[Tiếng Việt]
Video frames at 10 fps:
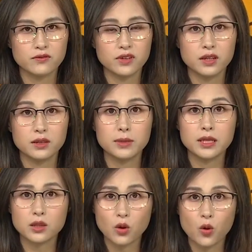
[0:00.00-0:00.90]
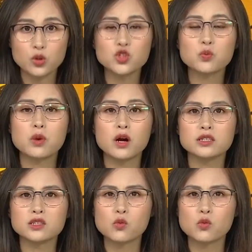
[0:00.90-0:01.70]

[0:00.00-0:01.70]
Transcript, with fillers: vì bị tố trục lợi